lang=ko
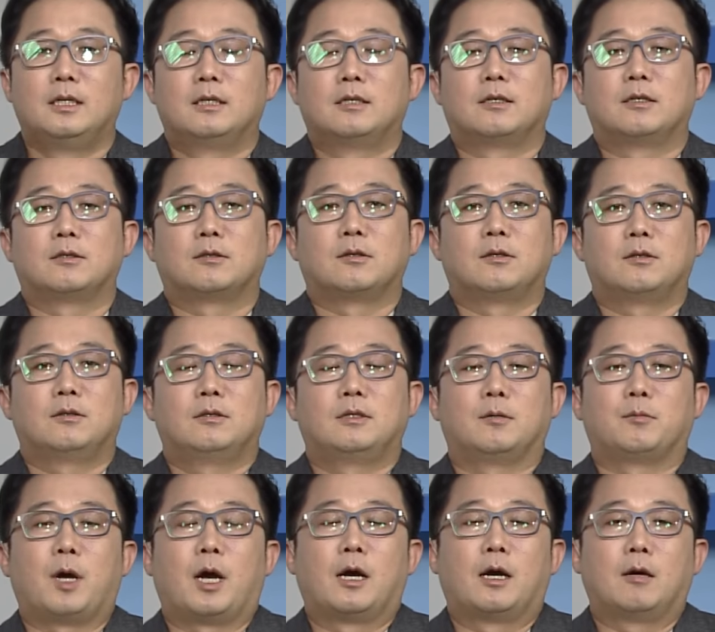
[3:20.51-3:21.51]
그래서
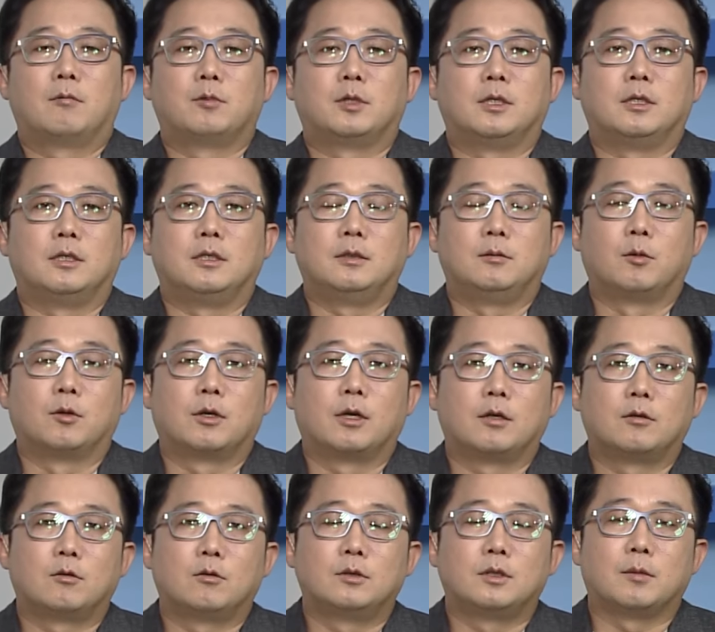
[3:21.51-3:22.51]
이제 반감기
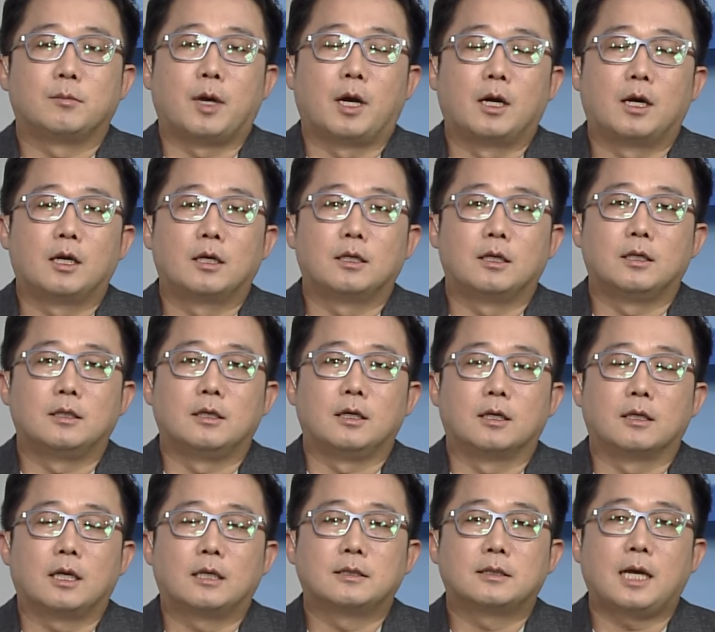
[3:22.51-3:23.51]
이번에도 이제 반감기에
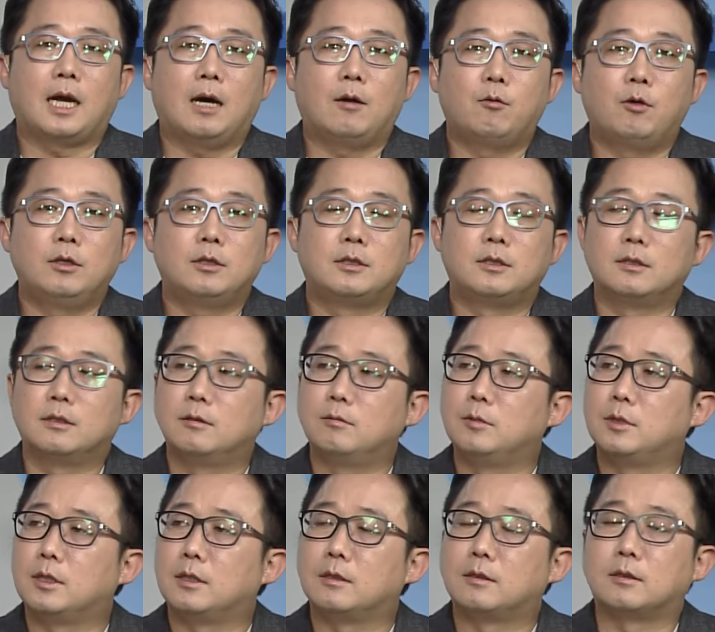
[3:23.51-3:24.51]
대한 한 4월
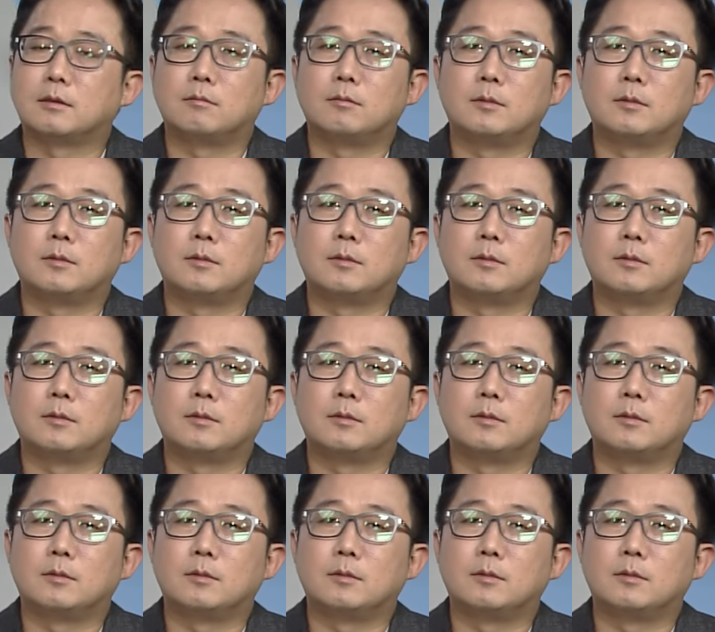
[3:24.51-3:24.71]
지금 이제